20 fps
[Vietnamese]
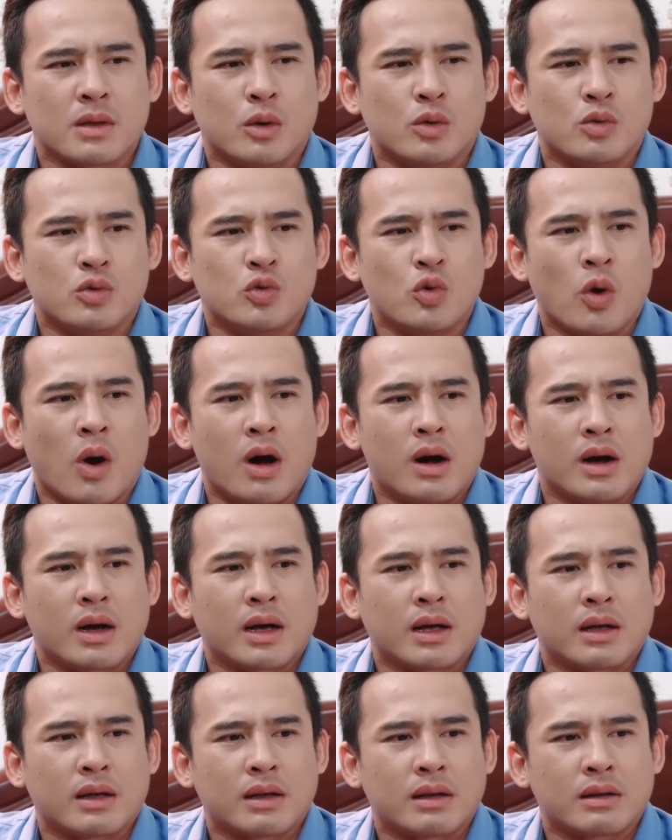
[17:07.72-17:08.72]
Thủ đoạn
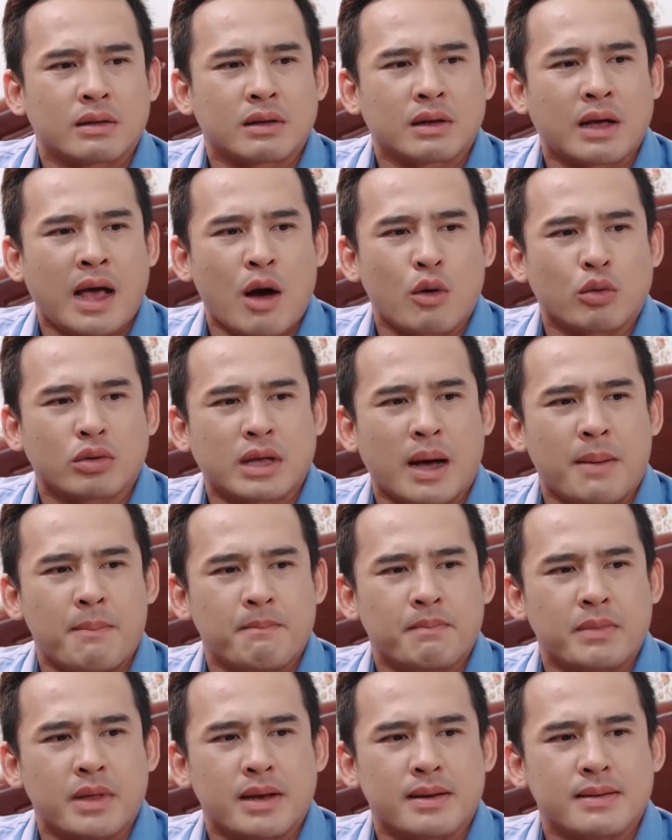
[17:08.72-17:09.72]
cao thâm
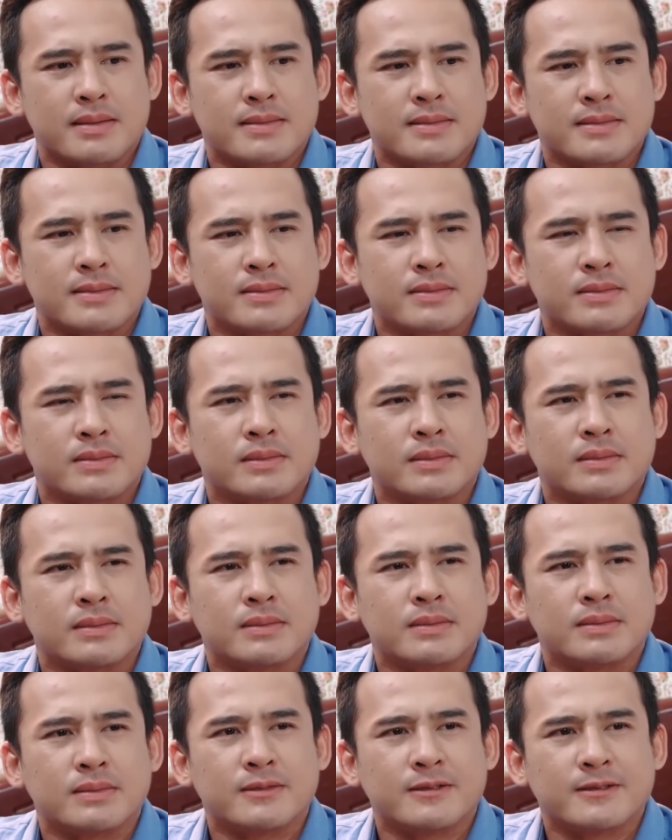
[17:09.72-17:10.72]
thế
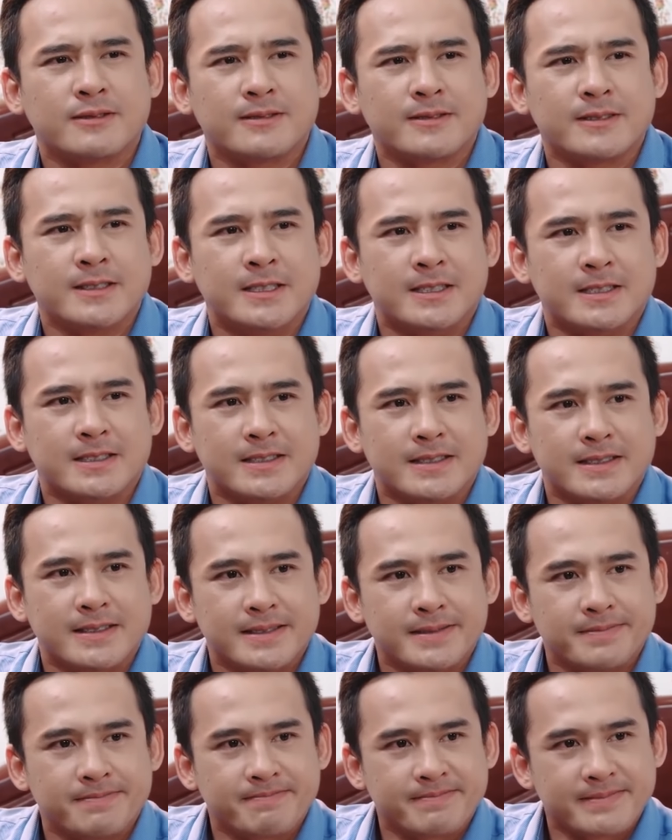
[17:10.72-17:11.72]
Được
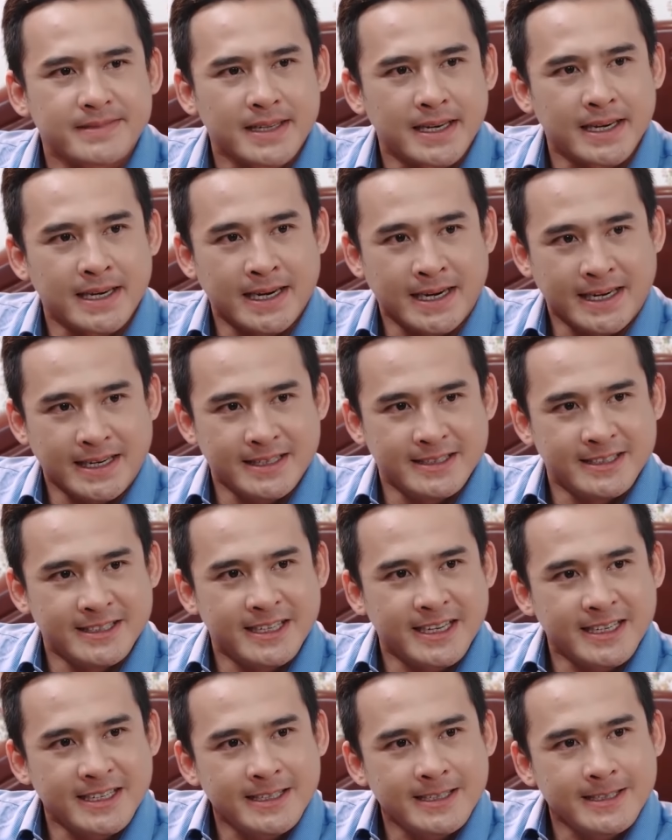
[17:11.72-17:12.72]
rồi phải đợi
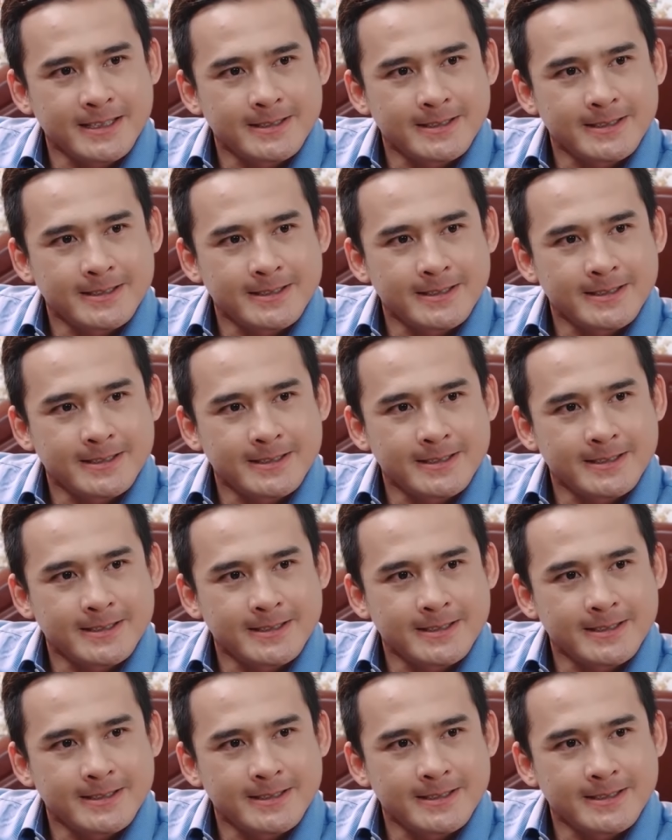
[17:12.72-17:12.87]
đấy